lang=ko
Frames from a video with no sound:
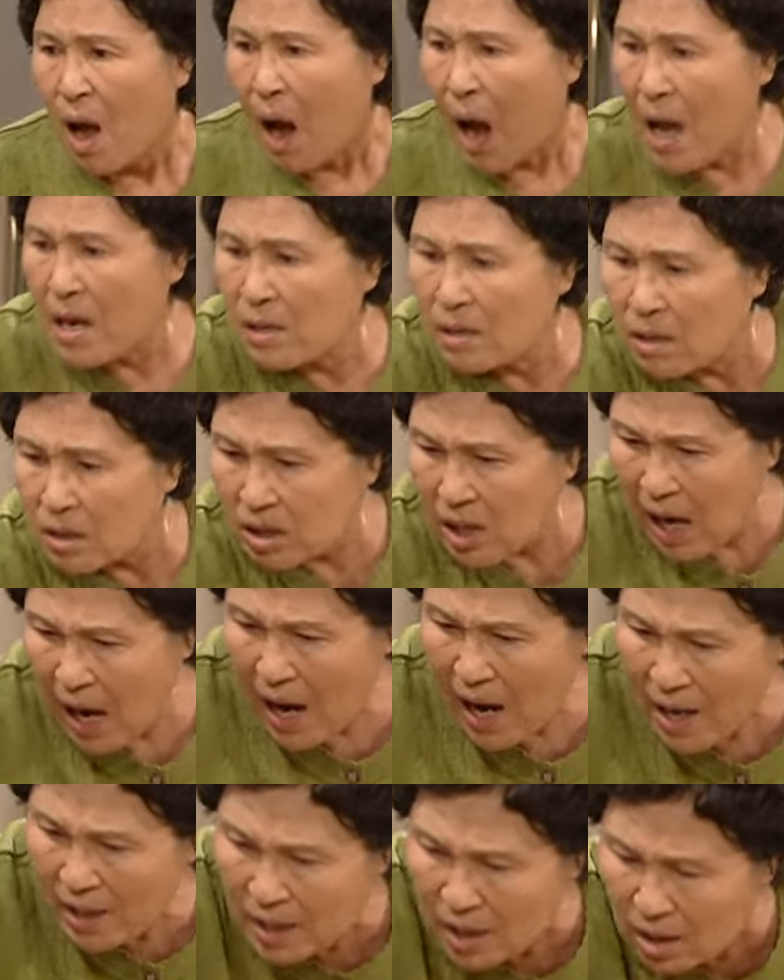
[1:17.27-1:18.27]
아유
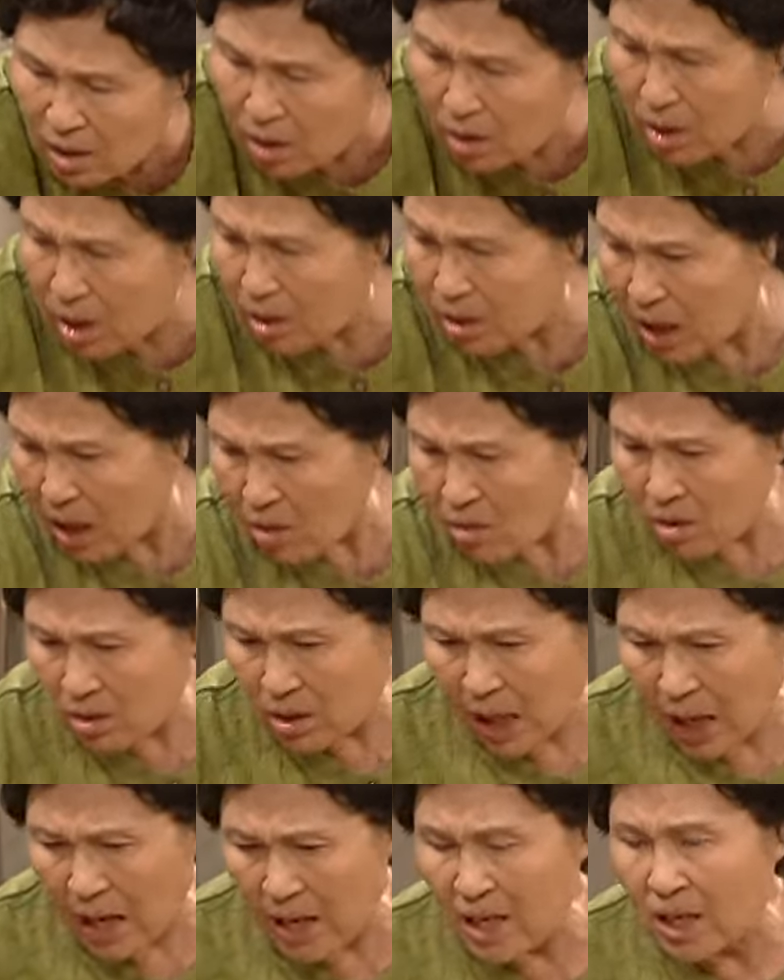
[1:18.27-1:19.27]
살이 어디 있다고
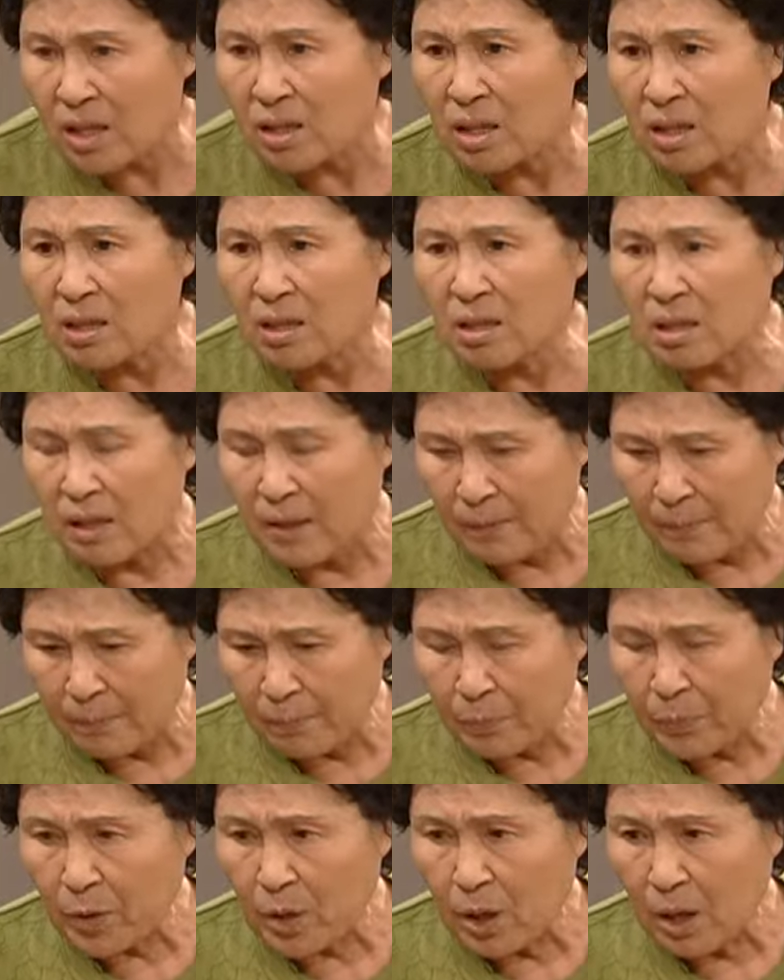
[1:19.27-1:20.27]
다이어트는.
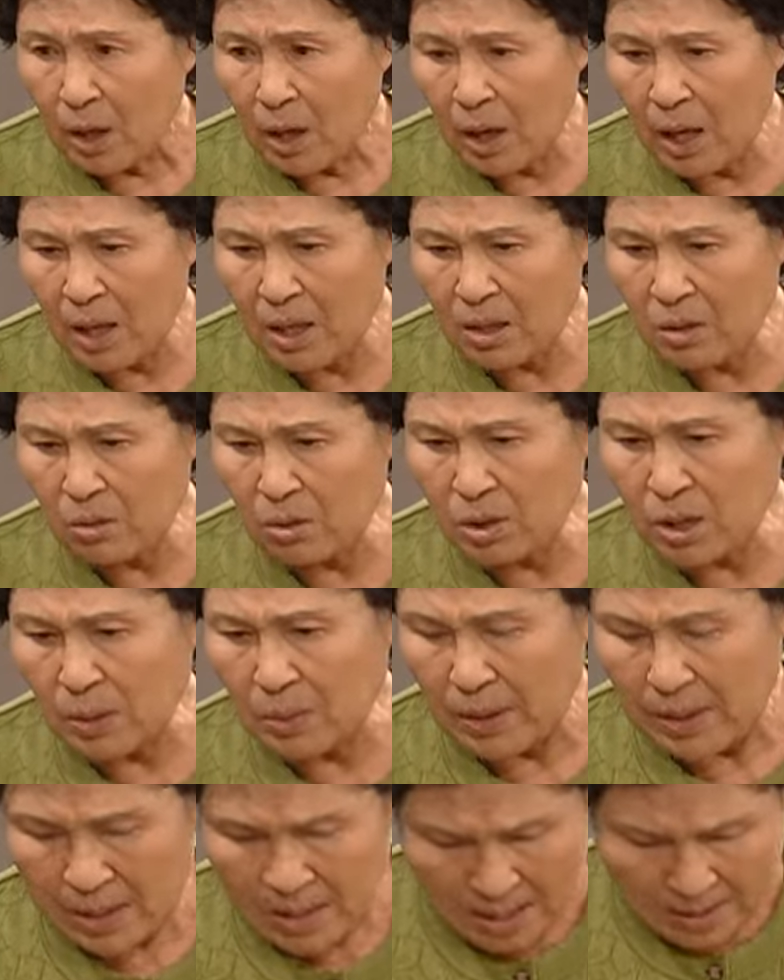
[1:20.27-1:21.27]
아이고
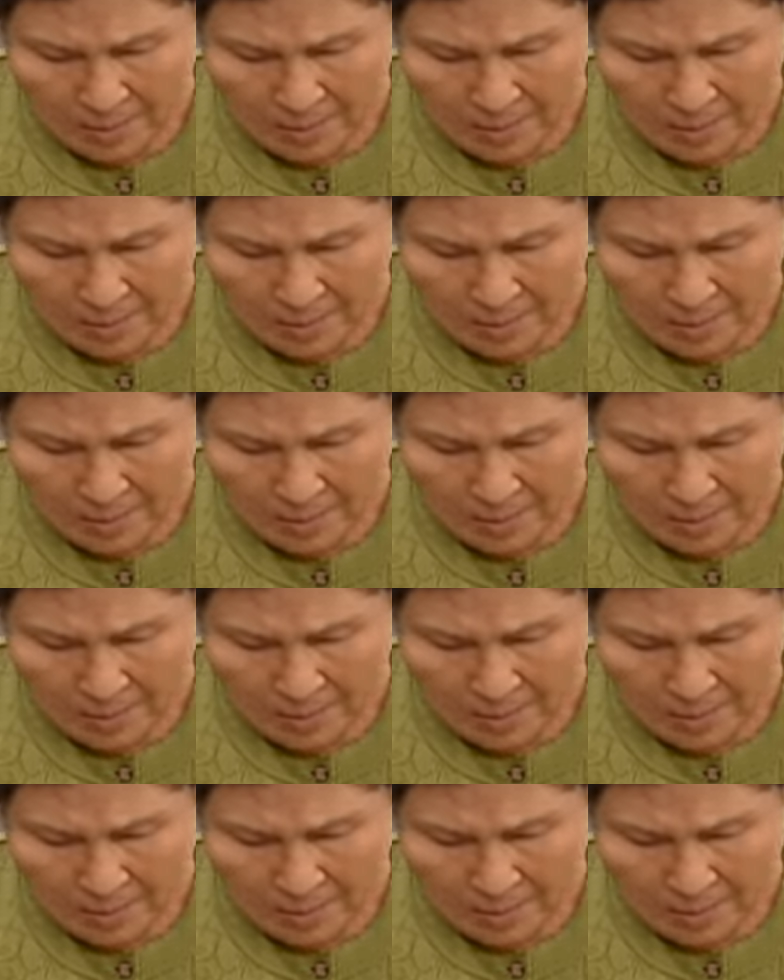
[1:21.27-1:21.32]
참.